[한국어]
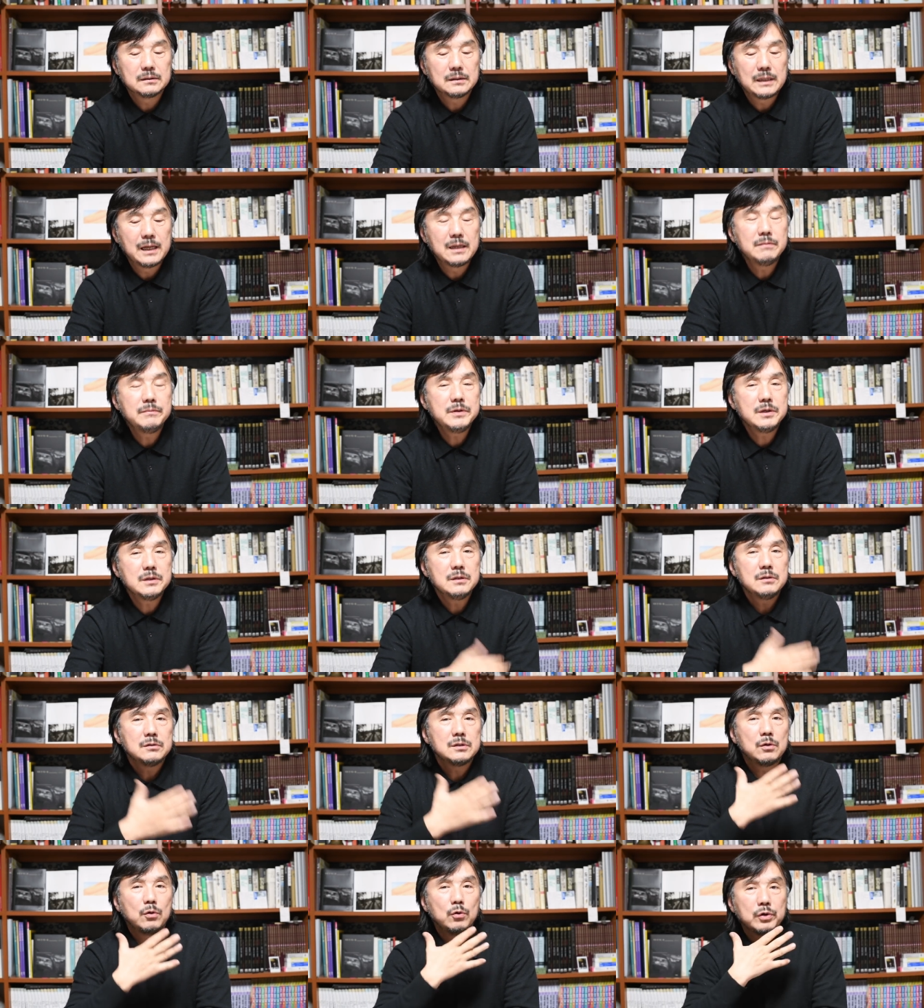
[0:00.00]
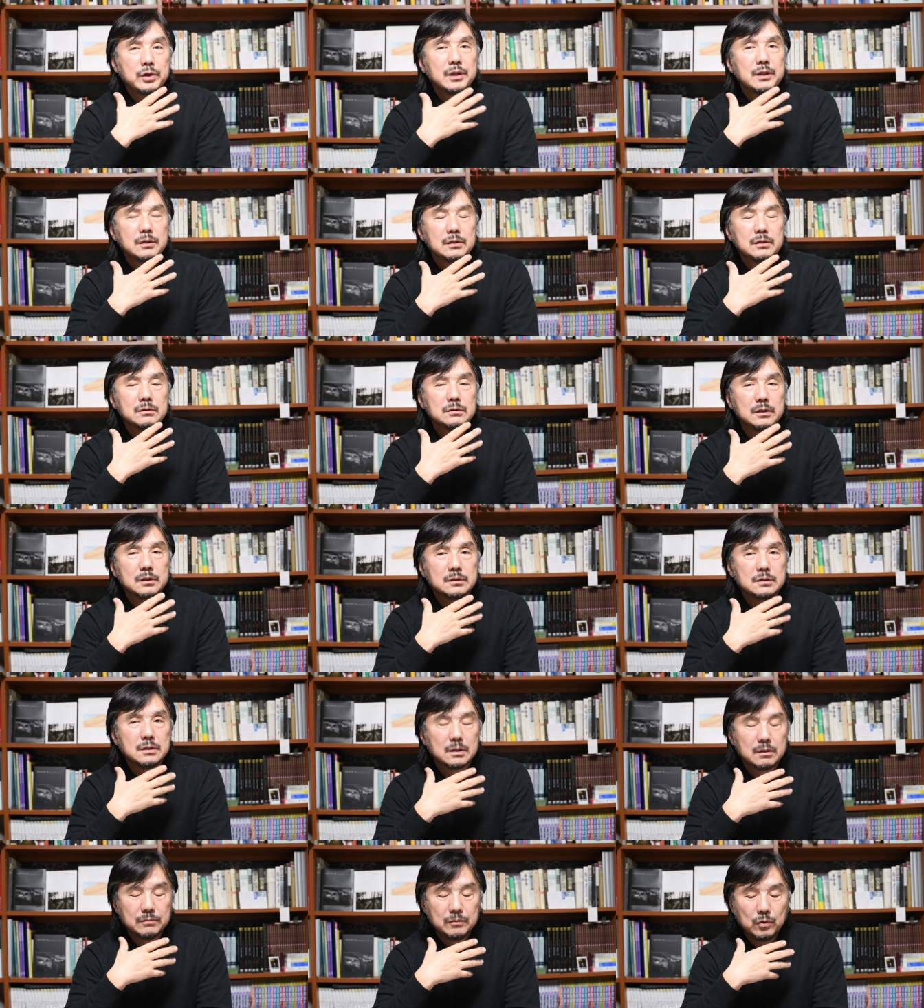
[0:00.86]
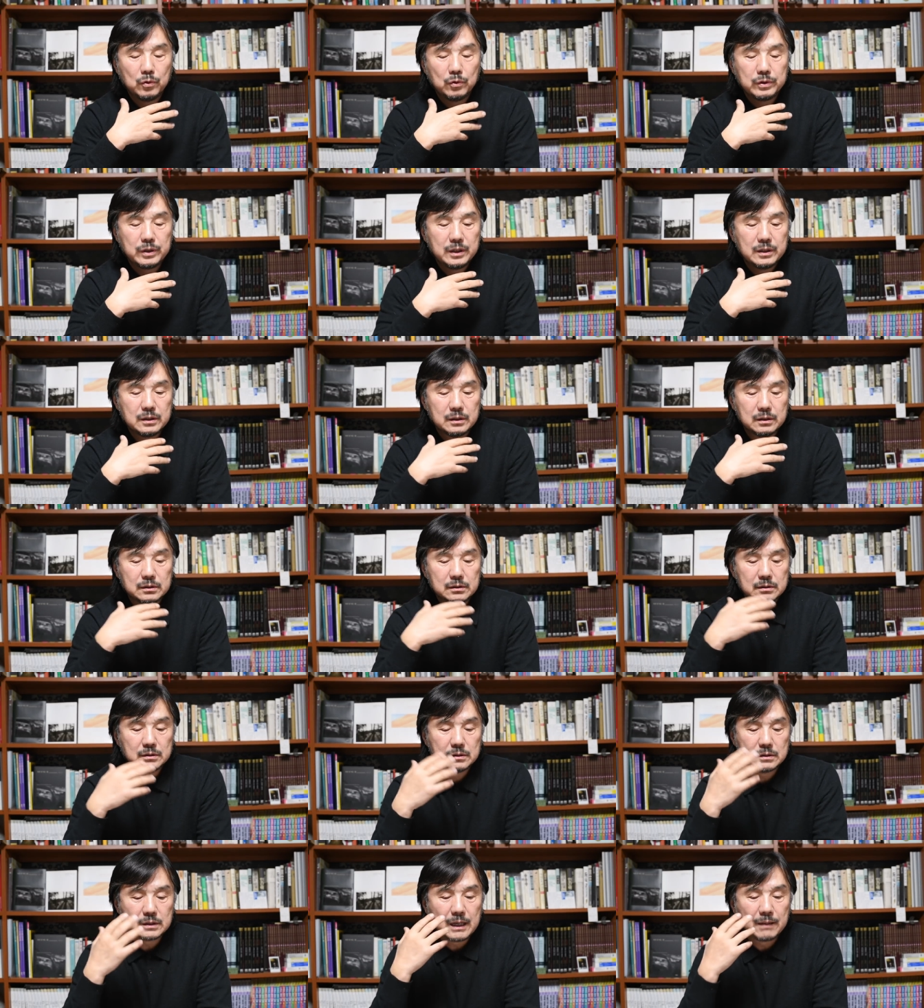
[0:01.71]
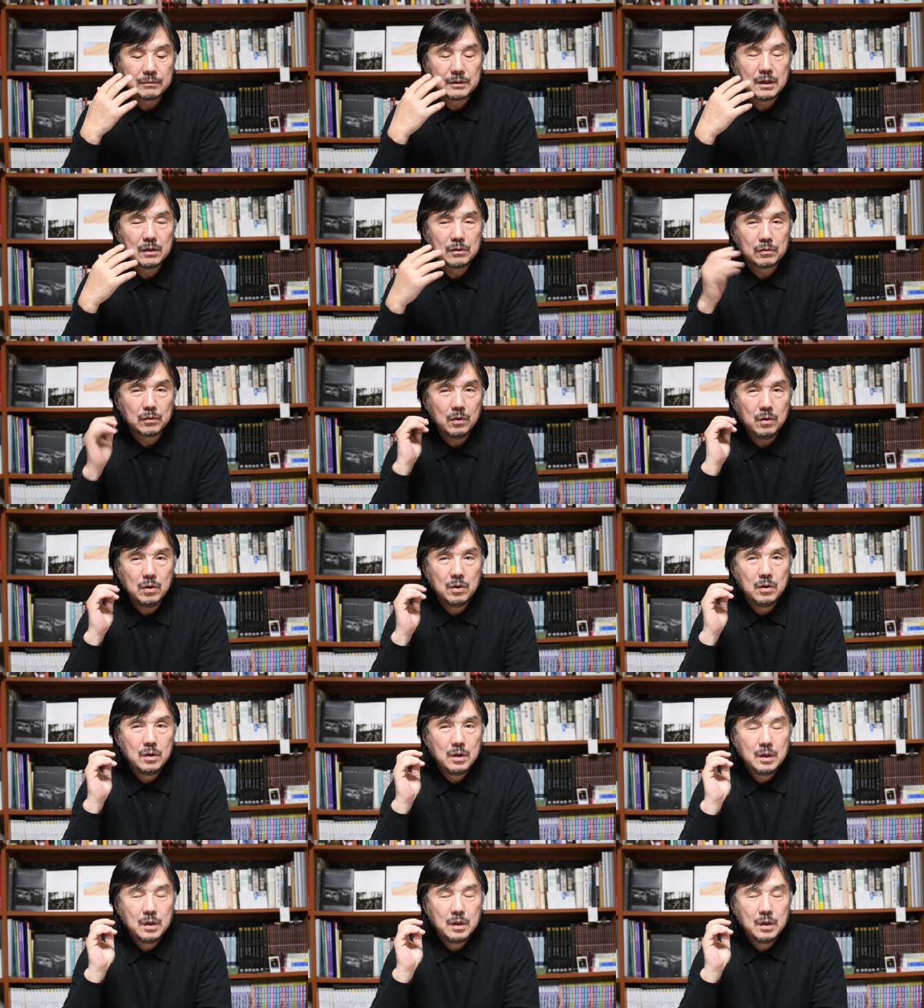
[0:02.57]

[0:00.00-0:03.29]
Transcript: 아니면 이제 오랜, 저처럼 오랜 그 감각으로